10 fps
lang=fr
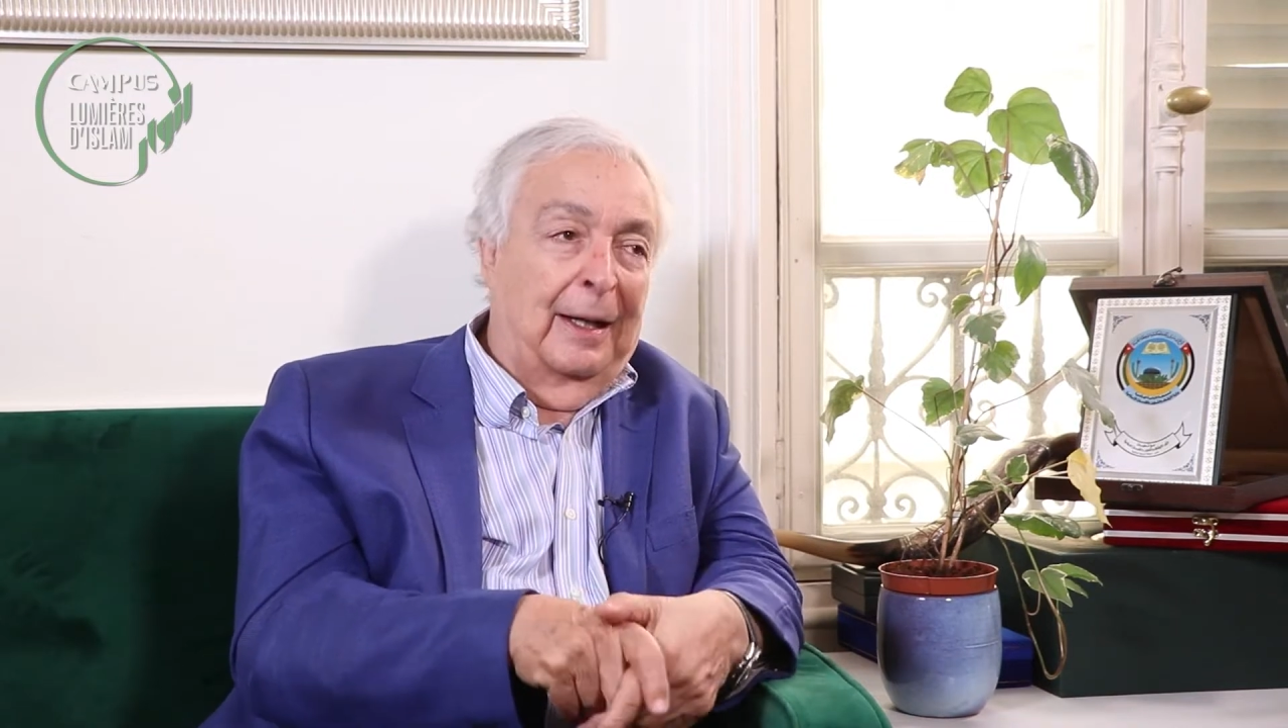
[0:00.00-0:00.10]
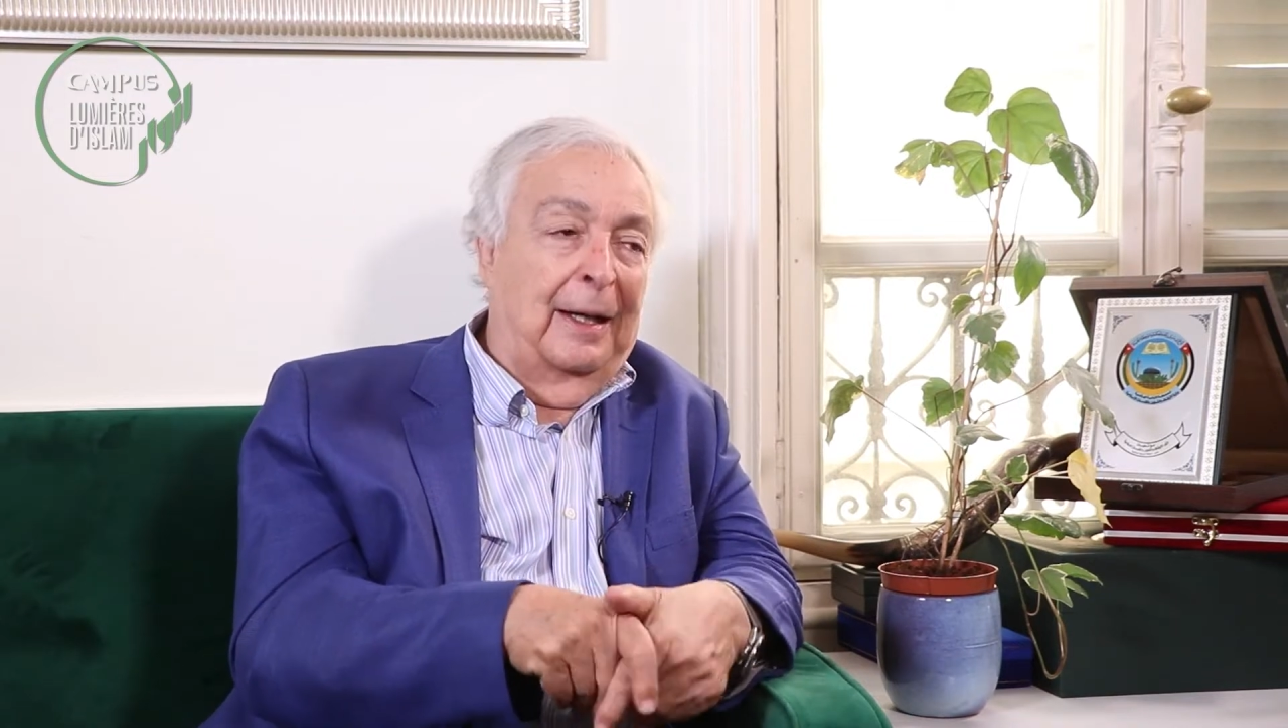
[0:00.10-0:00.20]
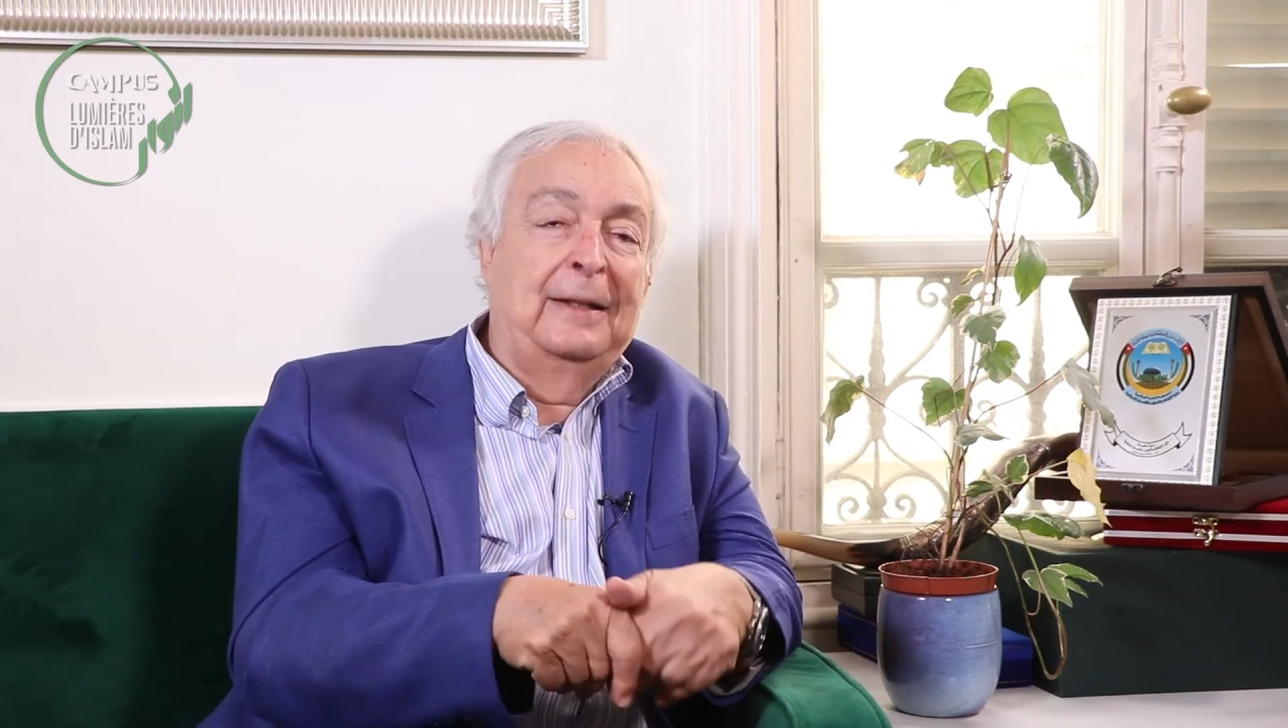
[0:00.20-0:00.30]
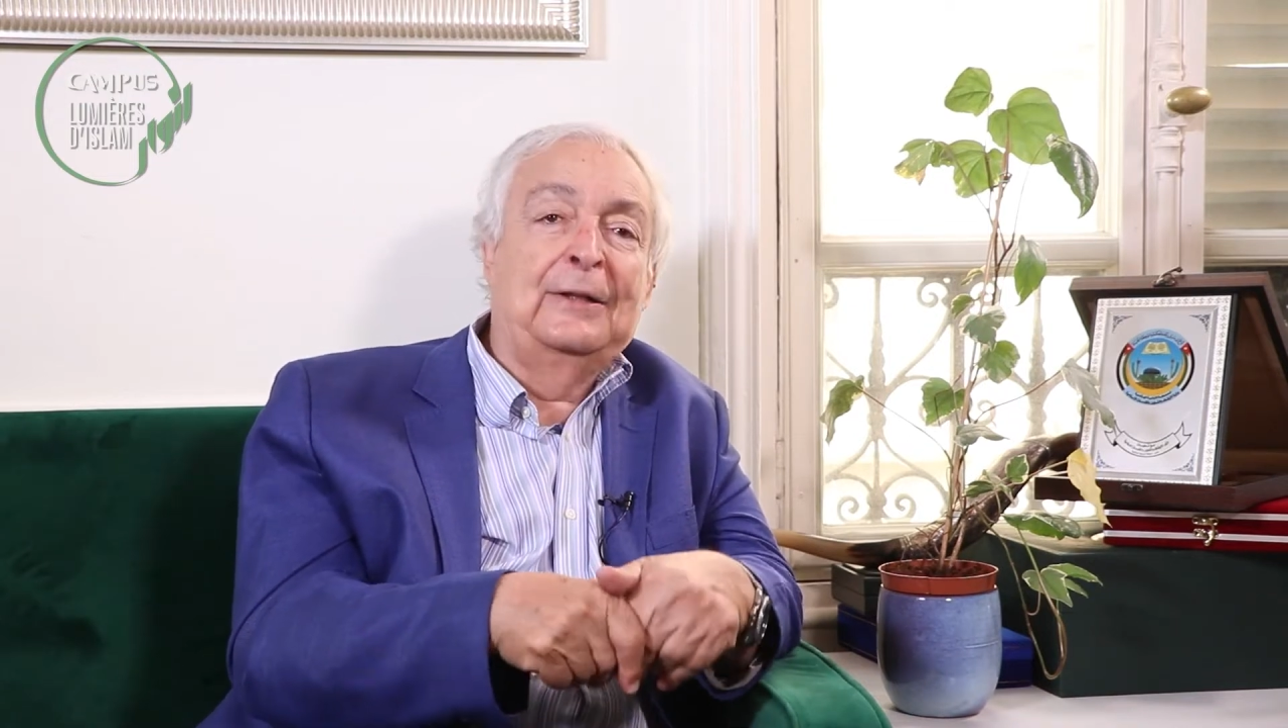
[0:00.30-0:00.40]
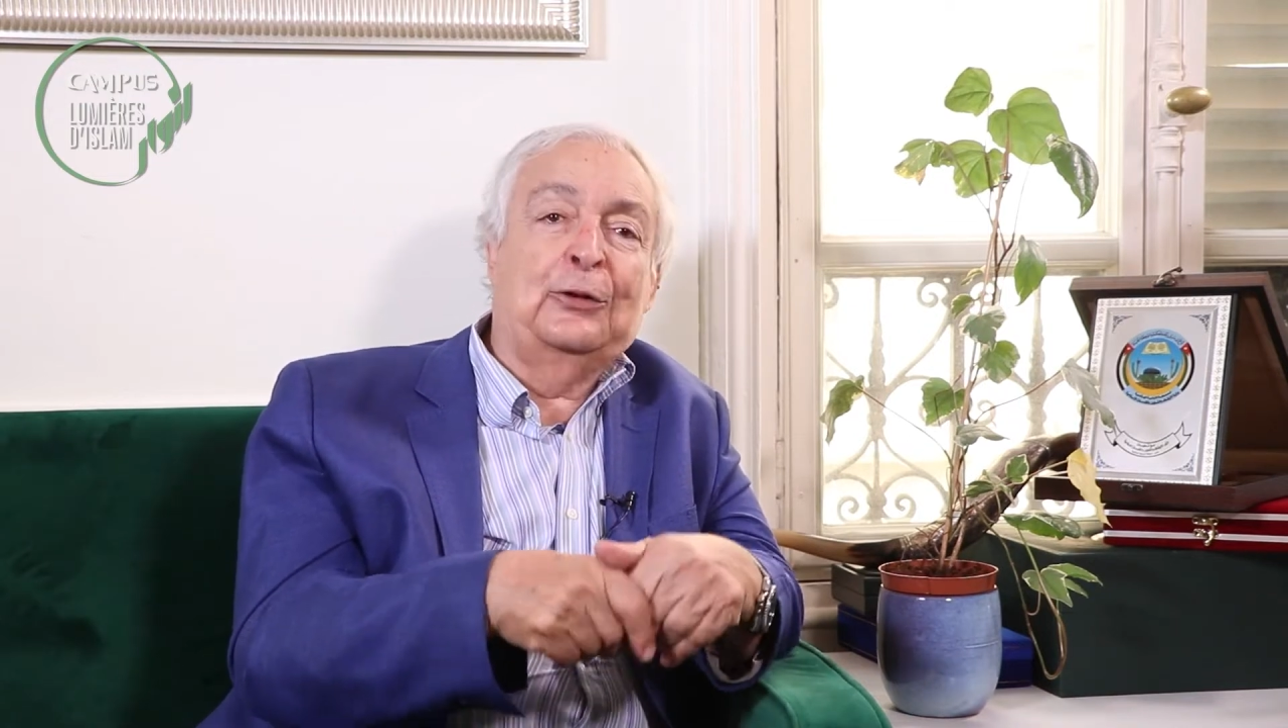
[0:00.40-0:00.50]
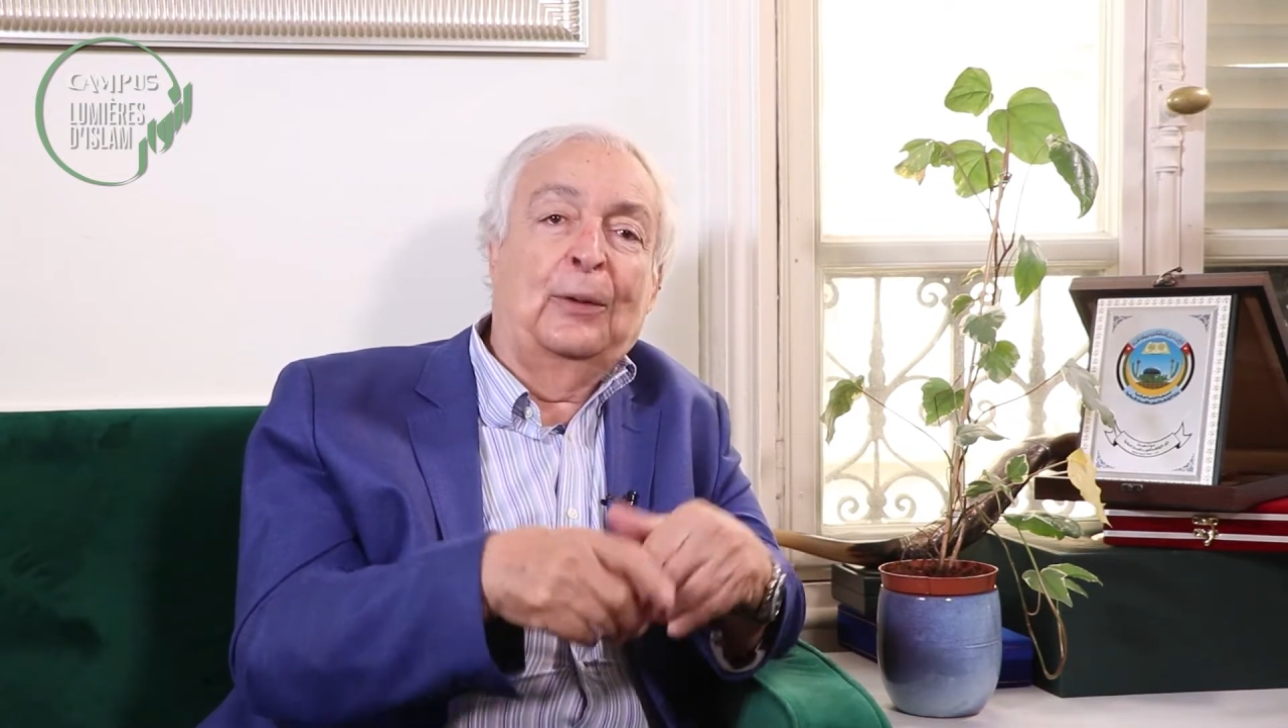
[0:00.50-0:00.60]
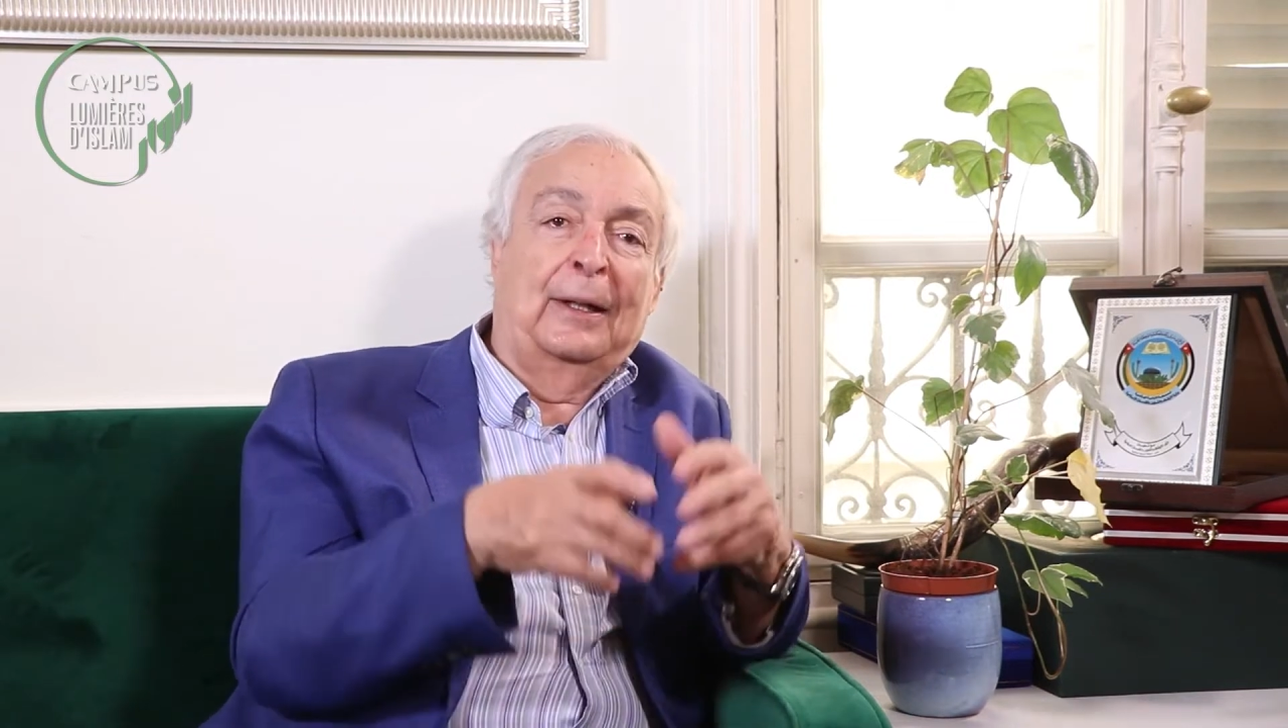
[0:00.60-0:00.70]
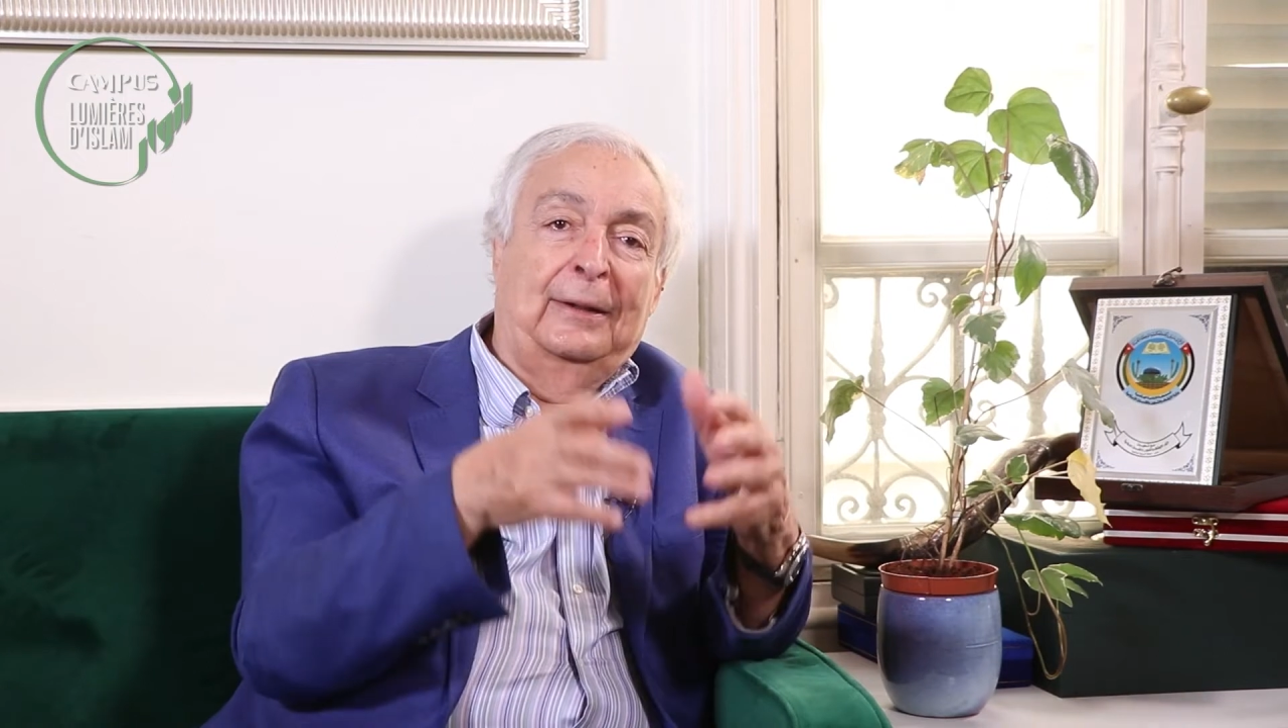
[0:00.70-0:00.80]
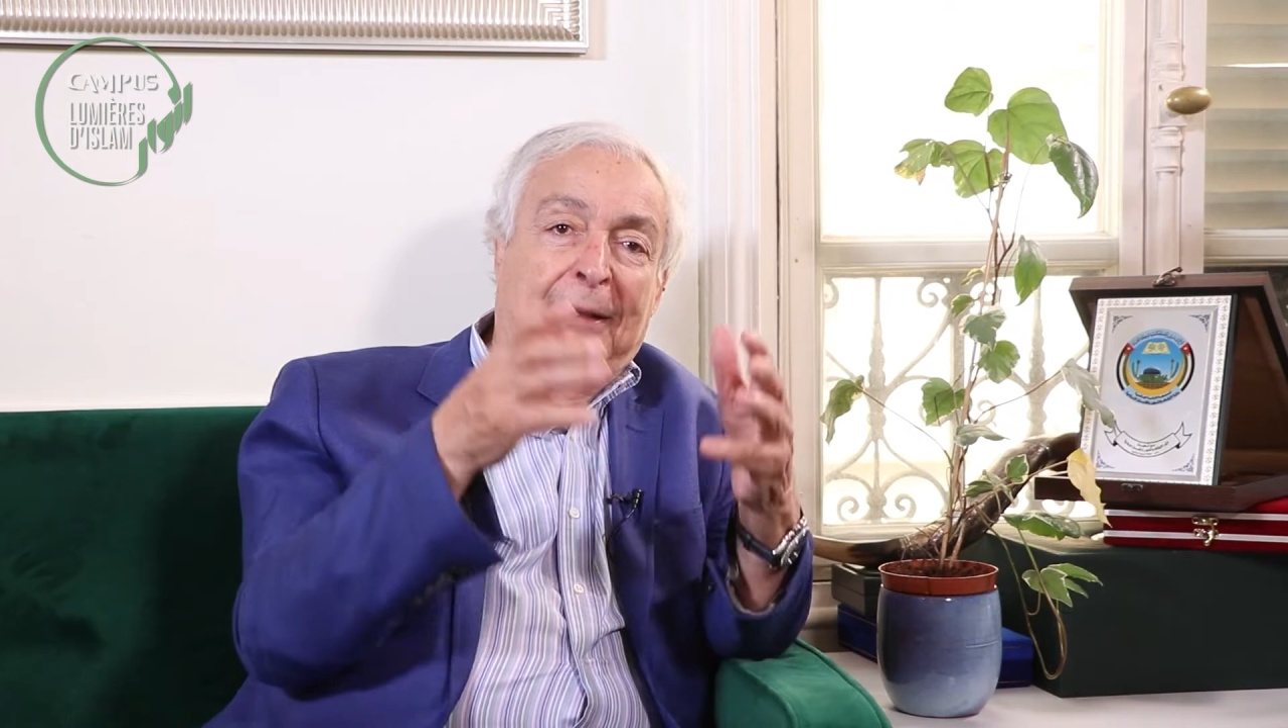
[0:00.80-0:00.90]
à l'histoire